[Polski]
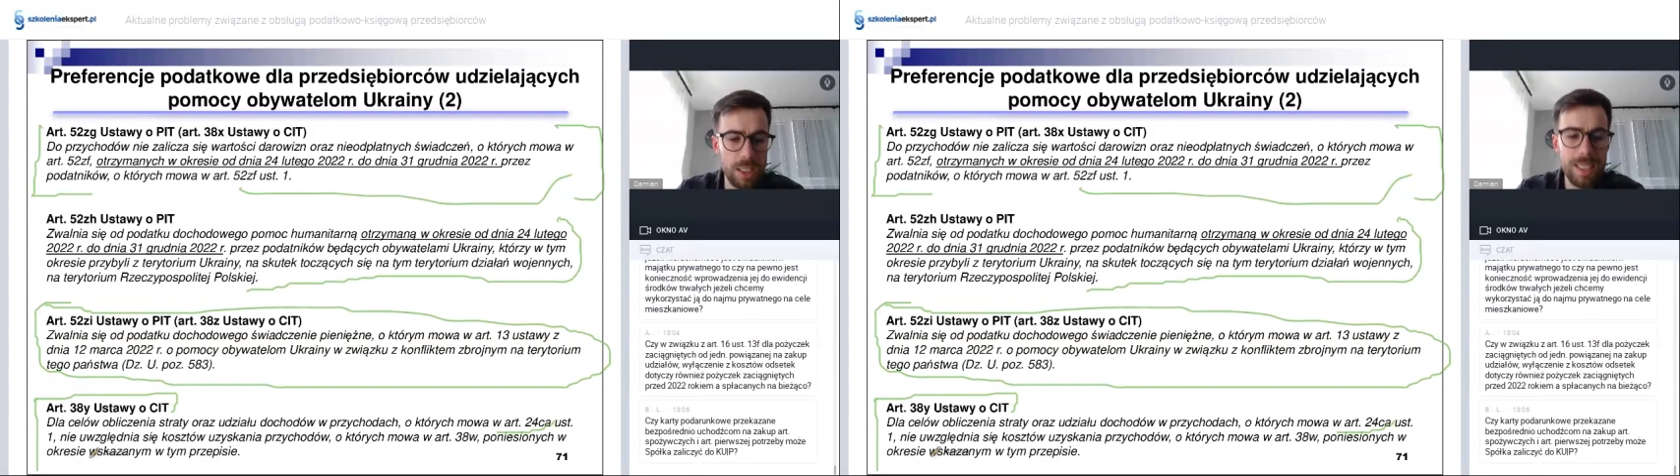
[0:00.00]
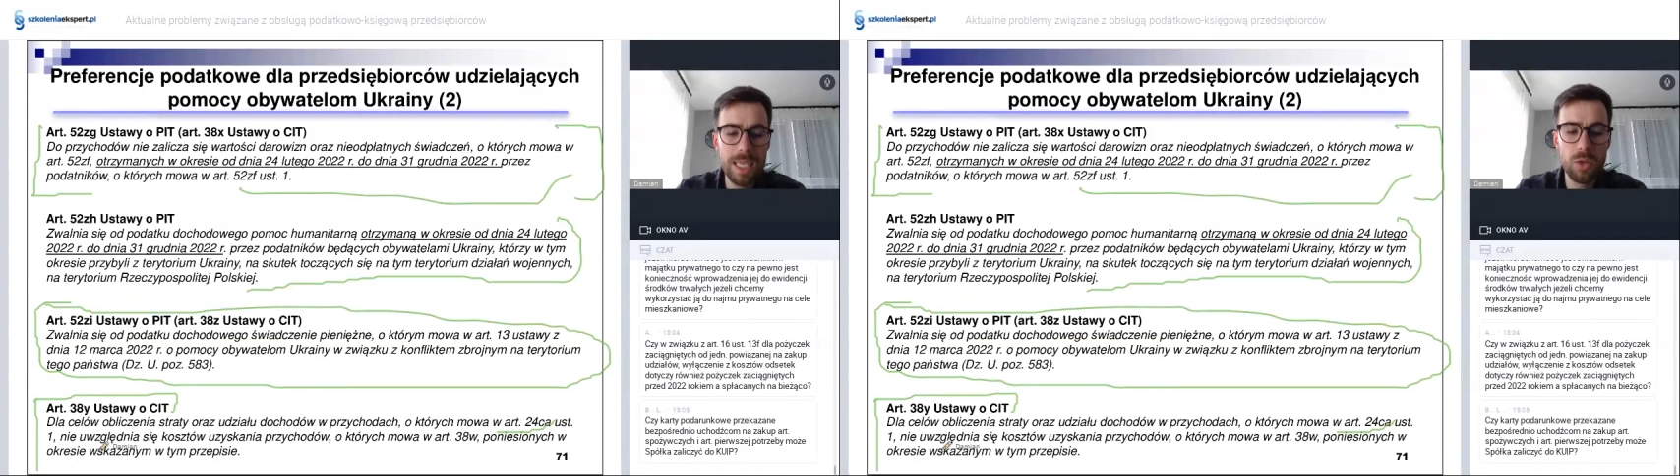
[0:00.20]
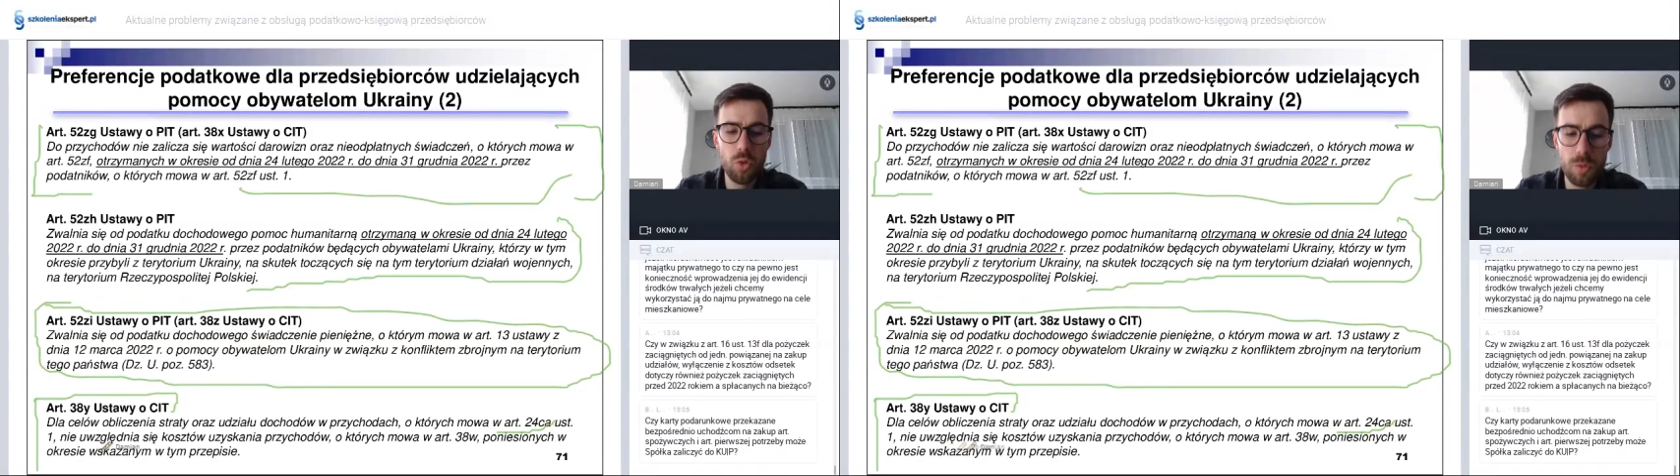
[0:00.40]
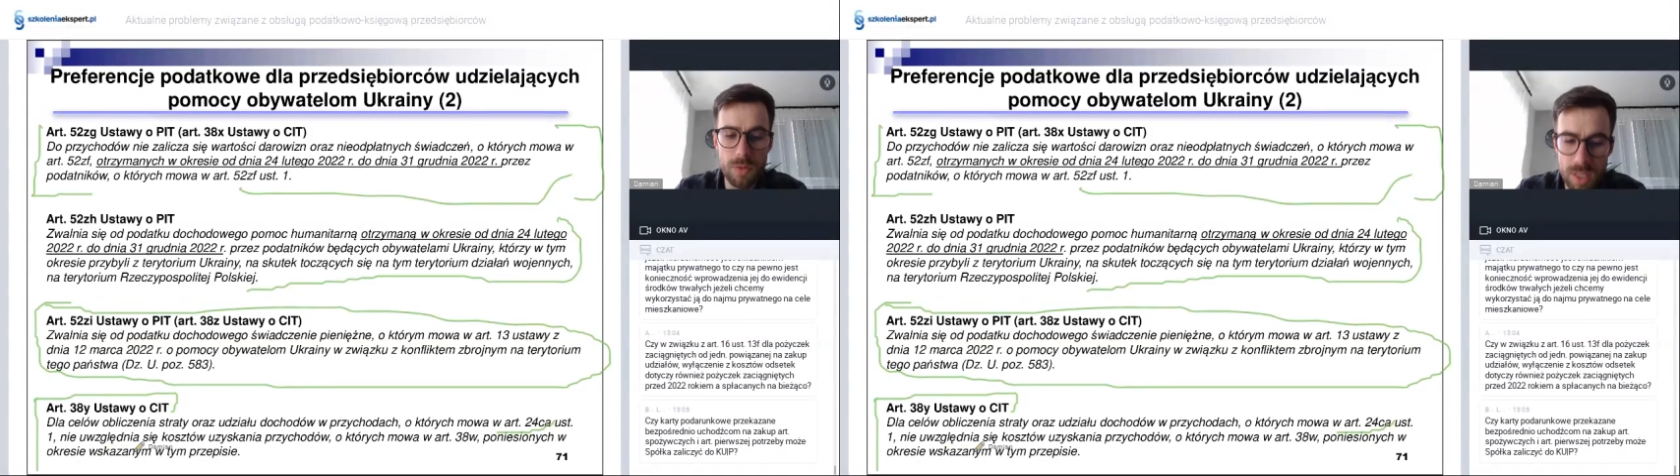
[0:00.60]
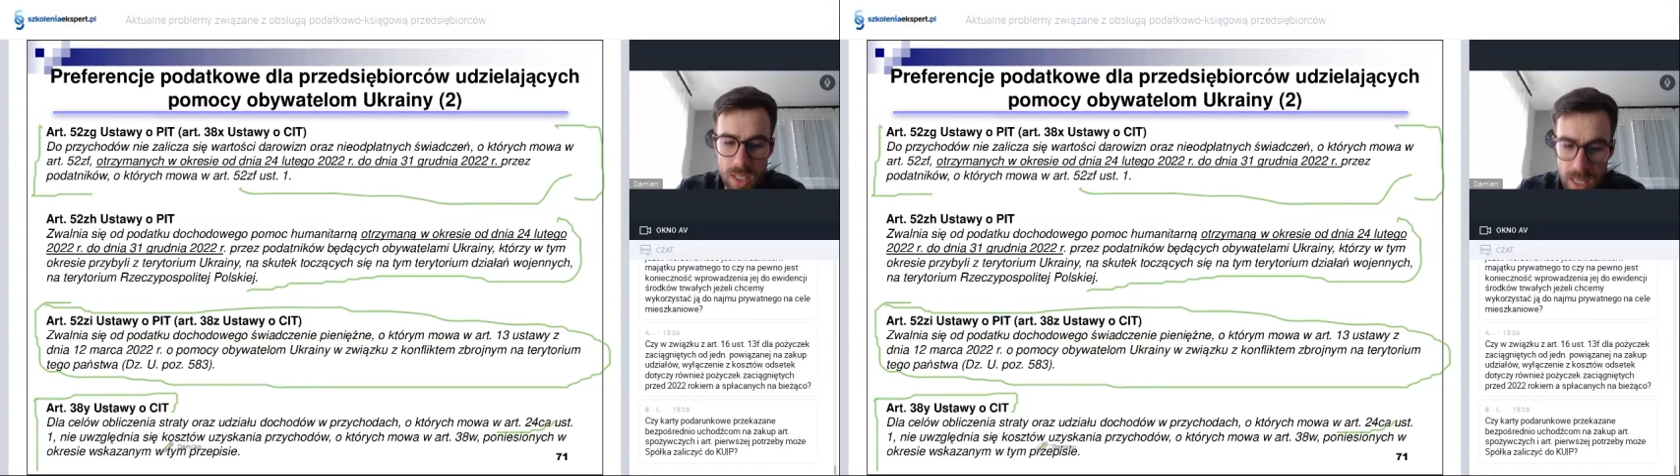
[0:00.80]
Nie
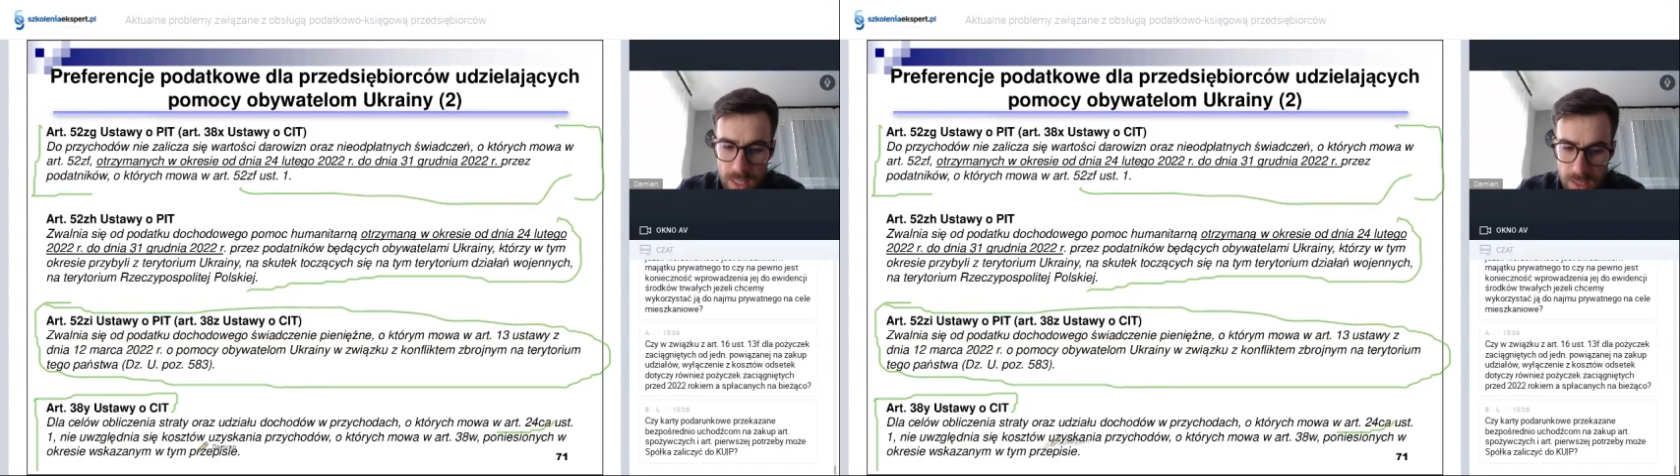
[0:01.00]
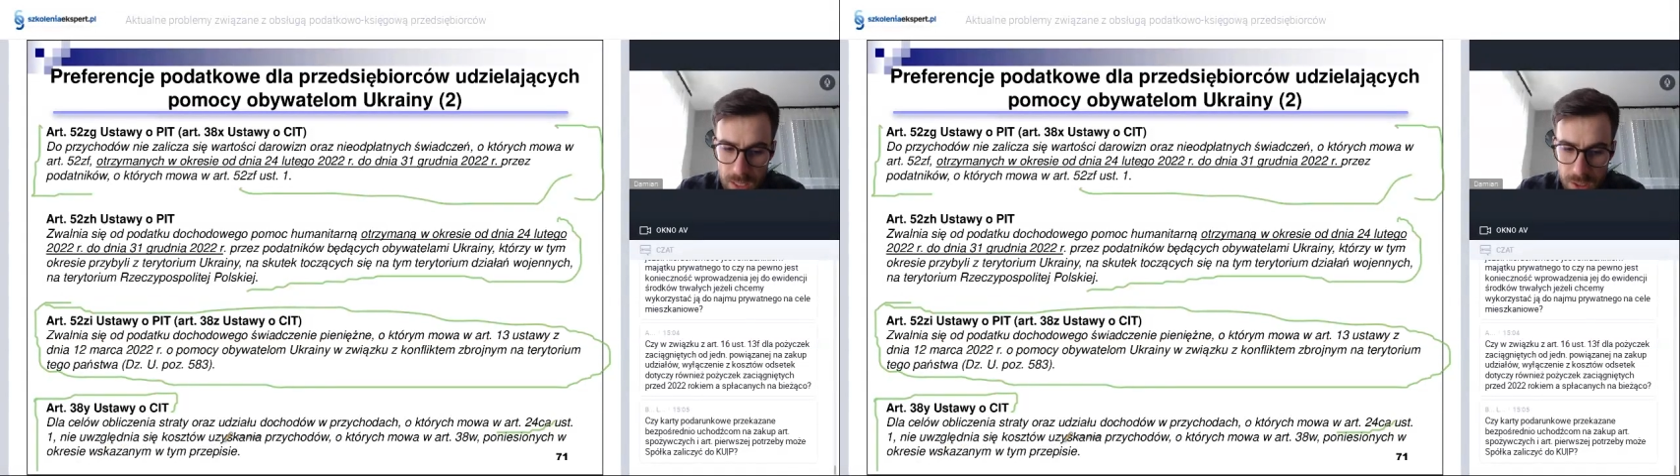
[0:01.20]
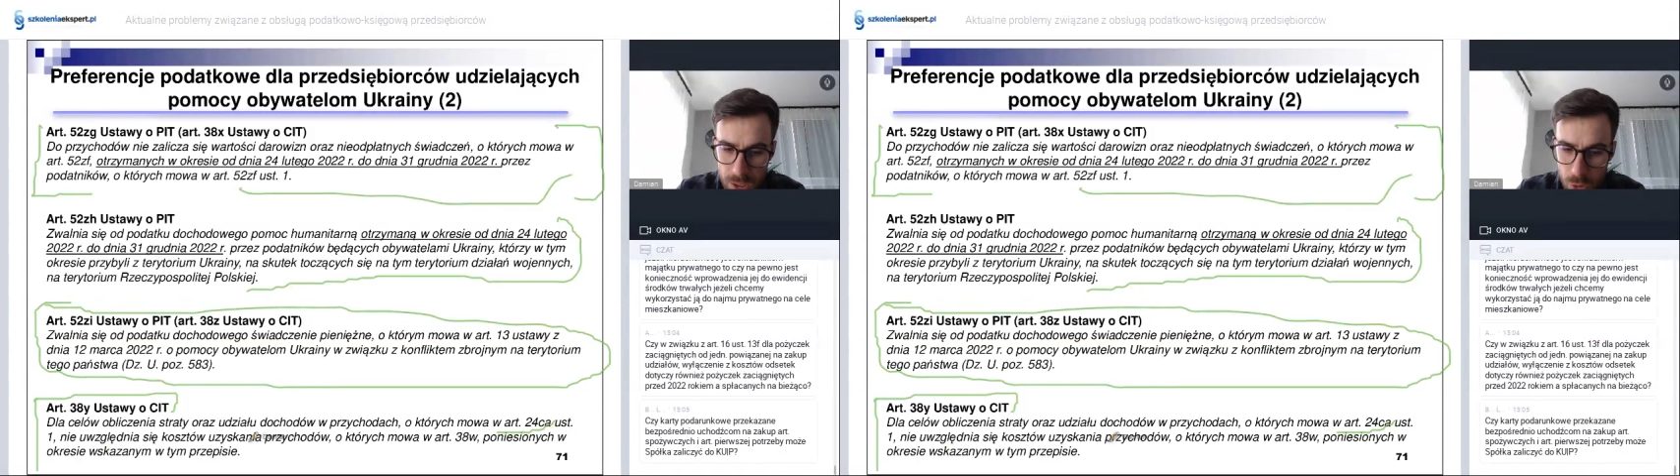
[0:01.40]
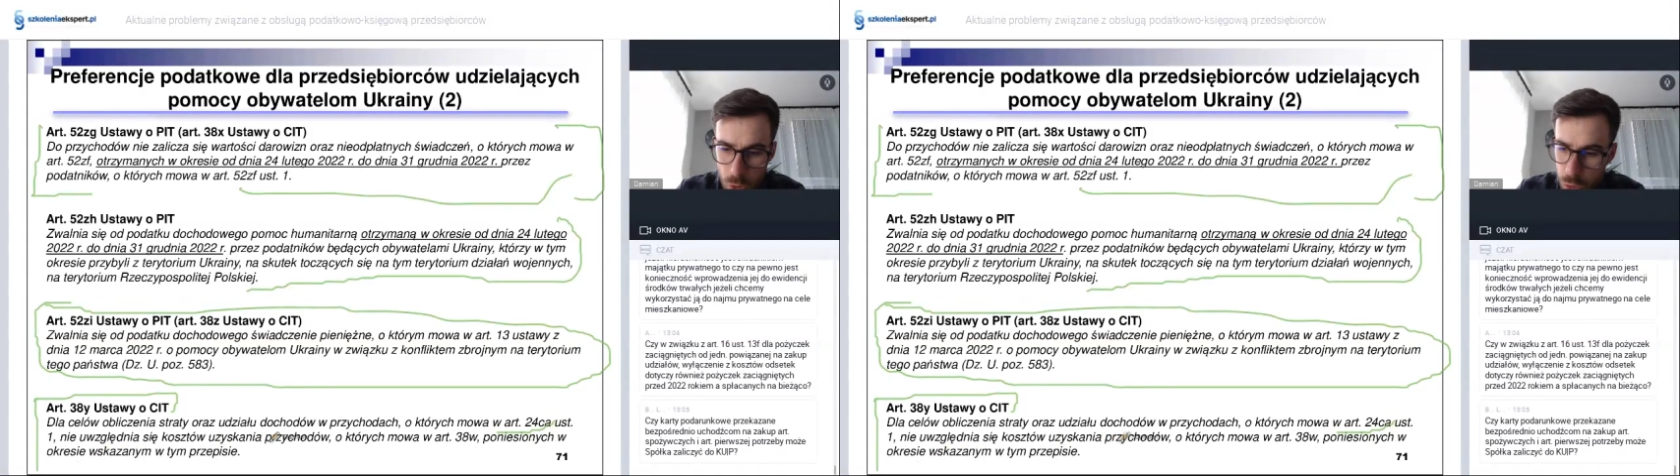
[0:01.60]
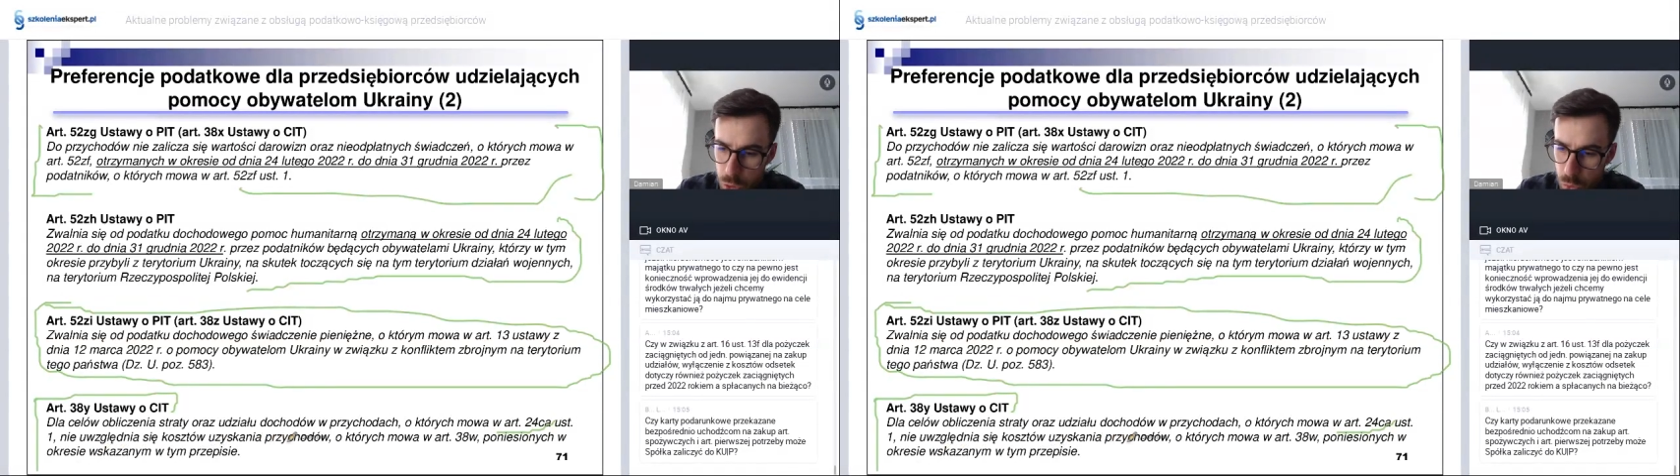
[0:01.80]
uwzględnia się
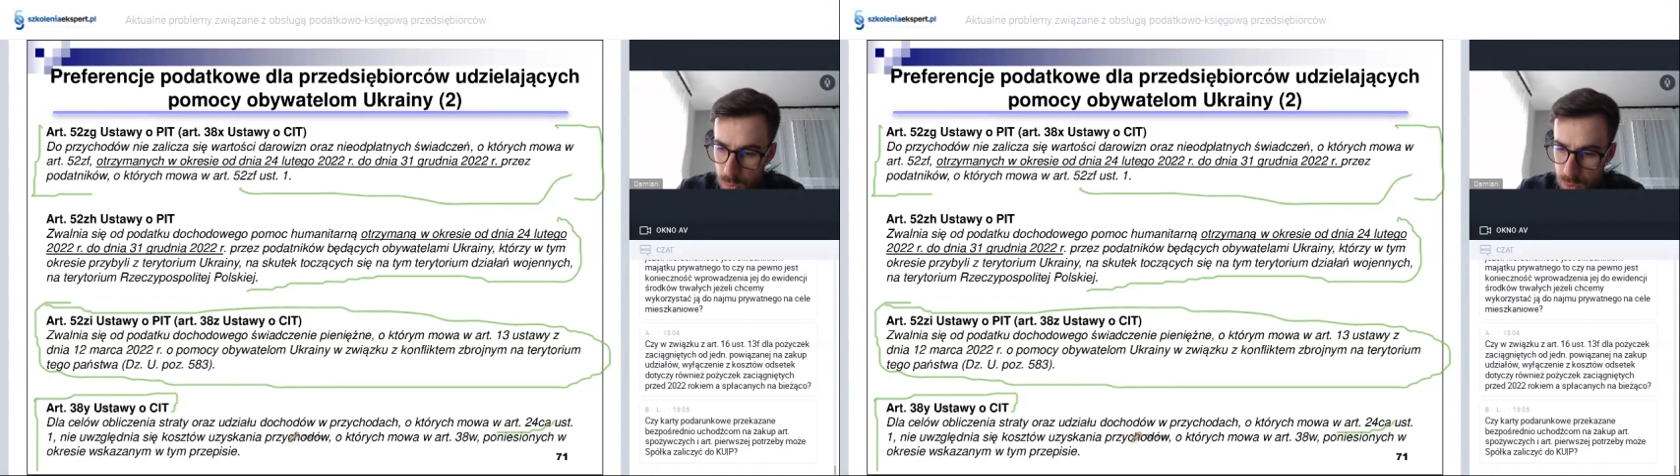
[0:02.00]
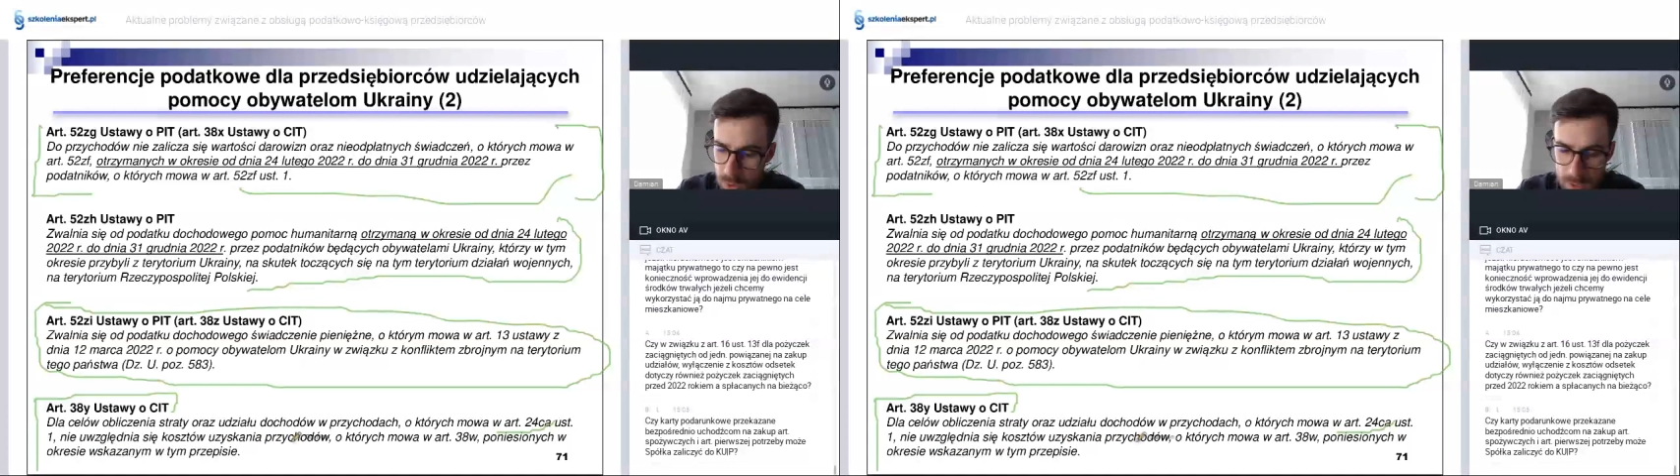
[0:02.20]
kosztów